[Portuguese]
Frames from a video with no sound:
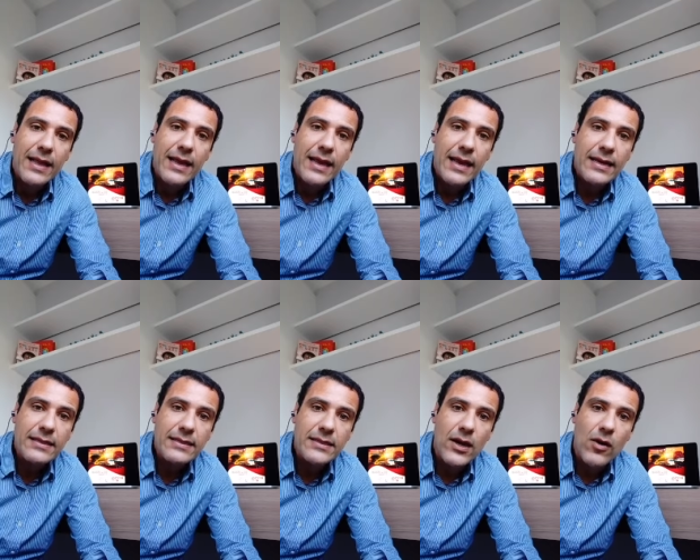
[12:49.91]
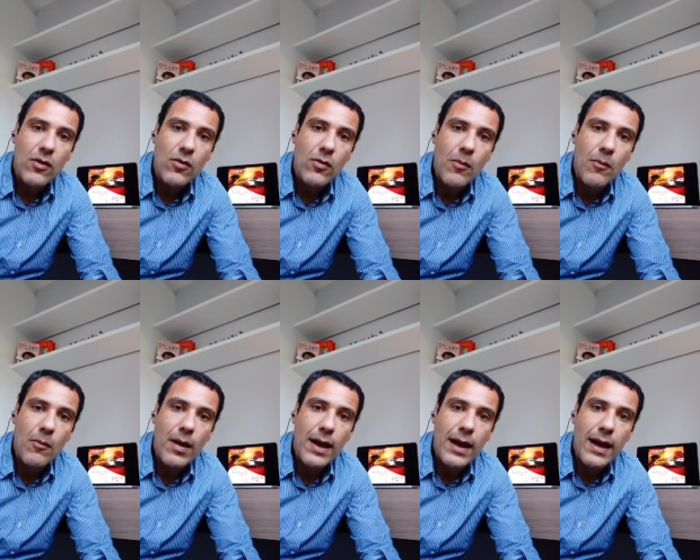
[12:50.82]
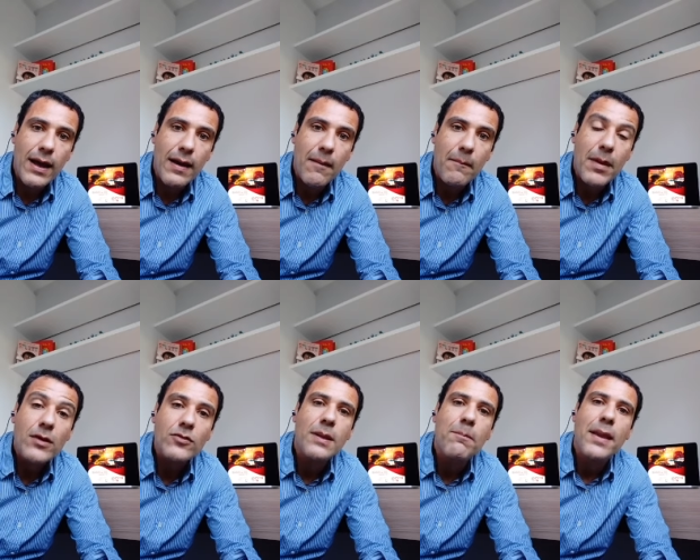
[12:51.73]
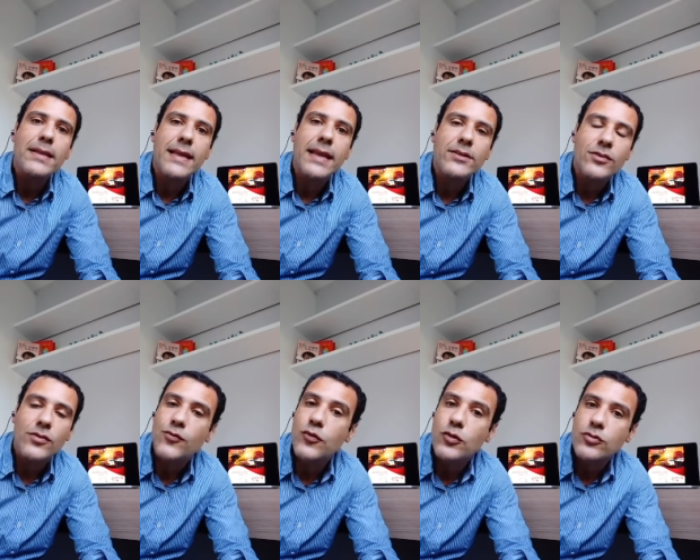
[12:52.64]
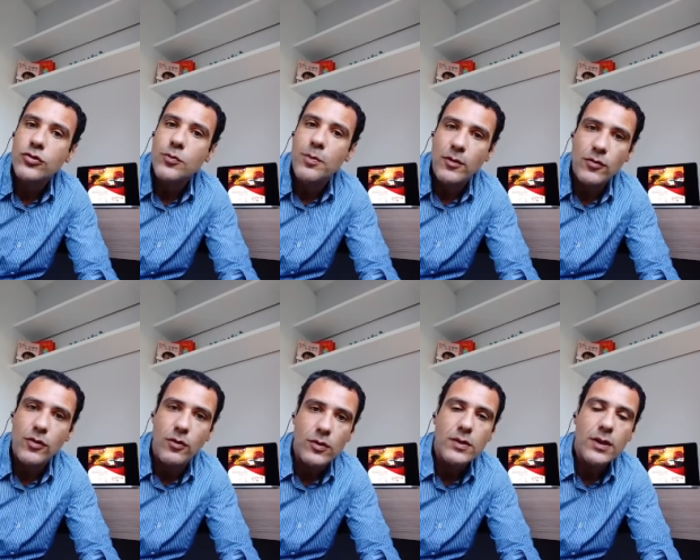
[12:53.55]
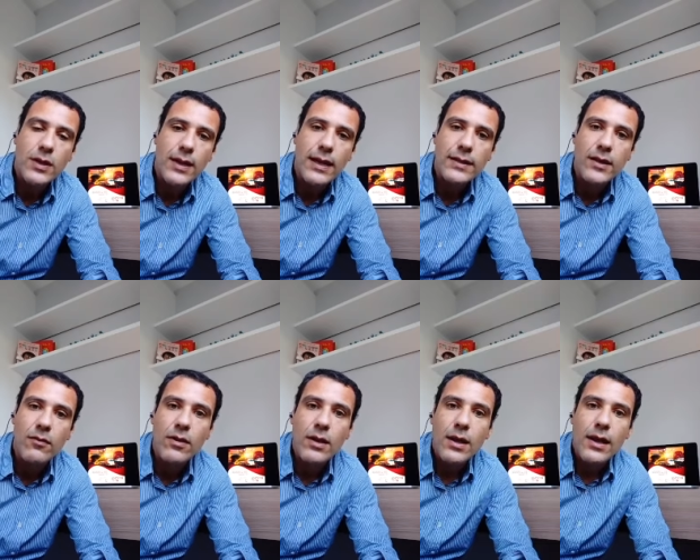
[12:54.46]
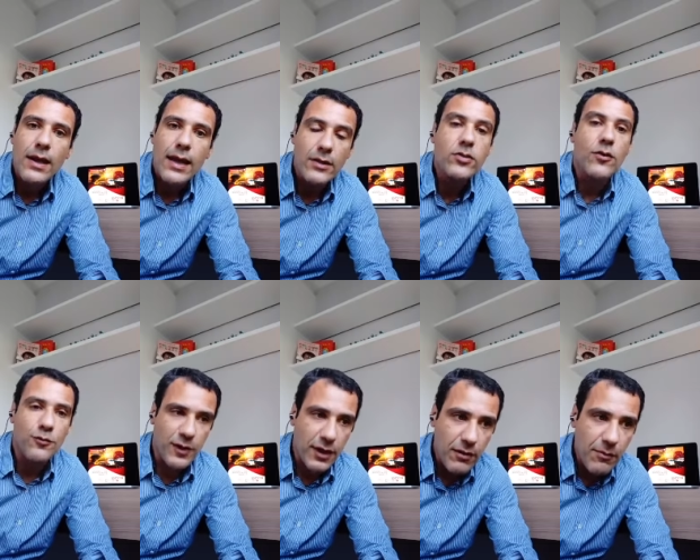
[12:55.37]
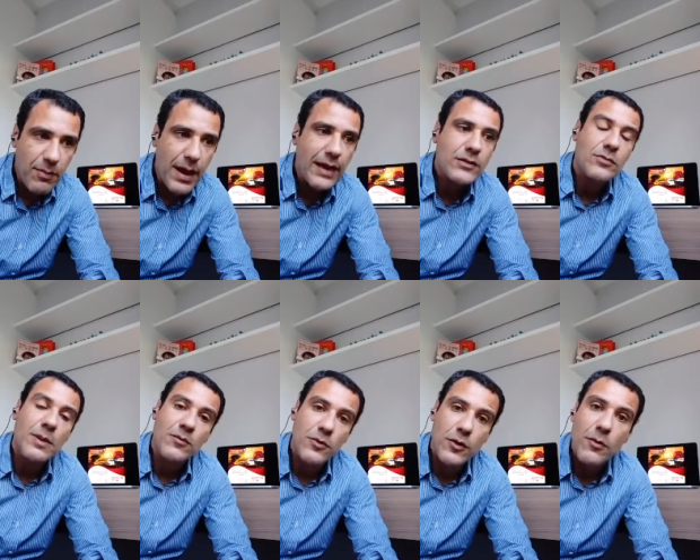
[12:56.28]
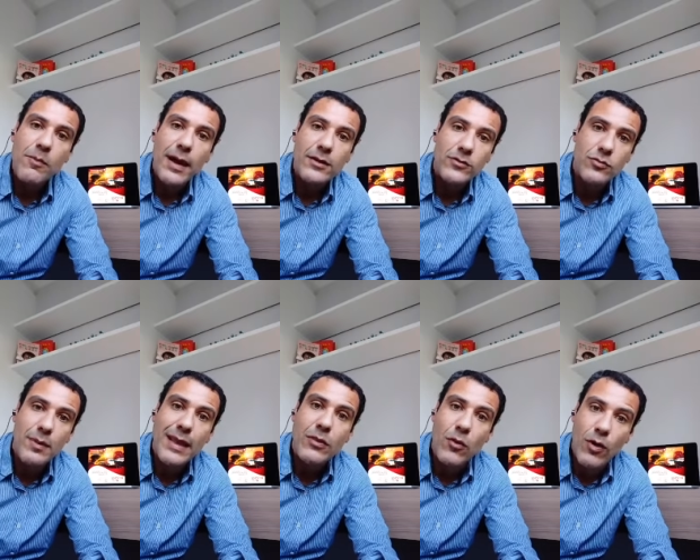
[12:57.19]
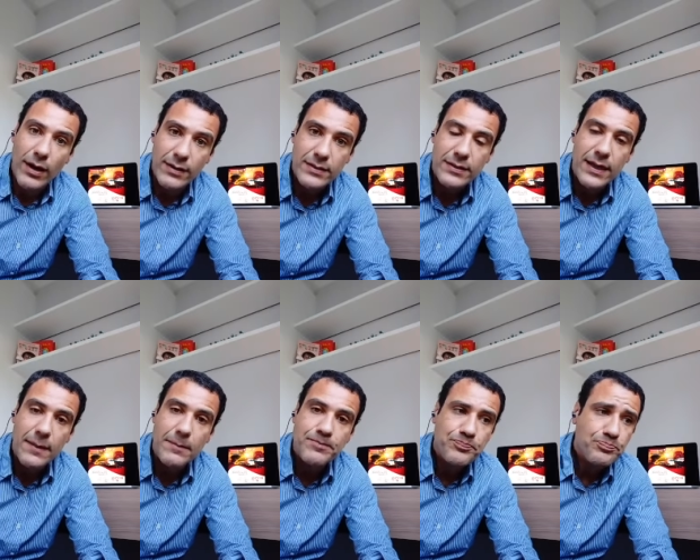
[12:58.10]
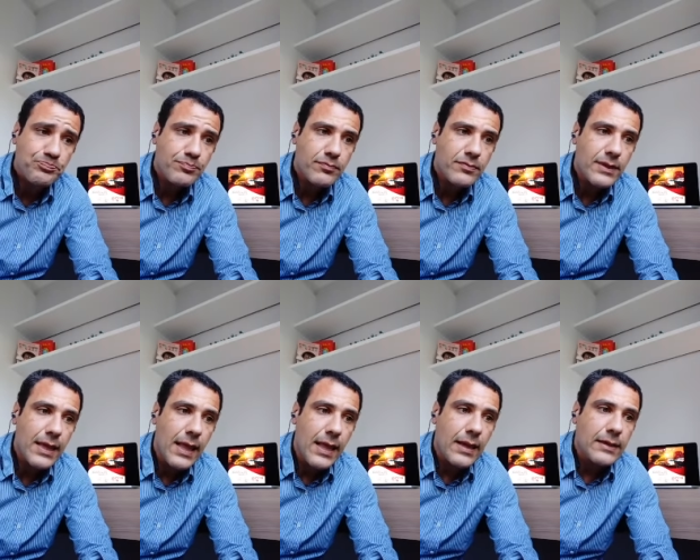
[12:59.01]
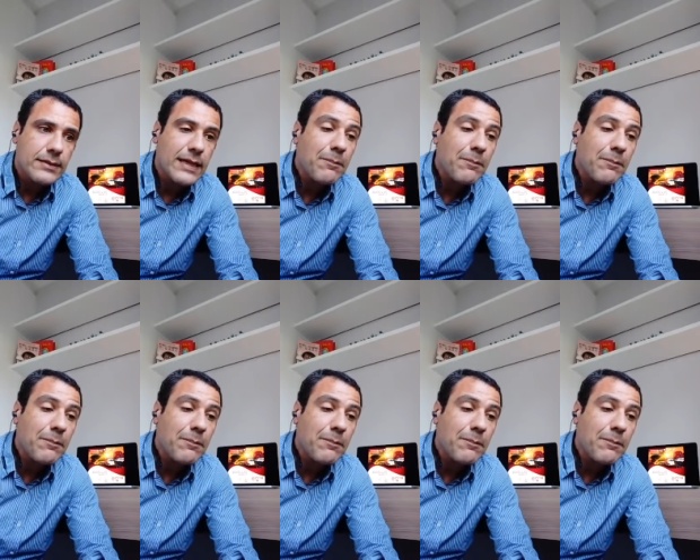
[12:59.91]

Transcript: eles são ah, menos dependentes do fluxo de pessoas. Né? Então, eles sofreram impactos, mas foram impactos menores, né? Na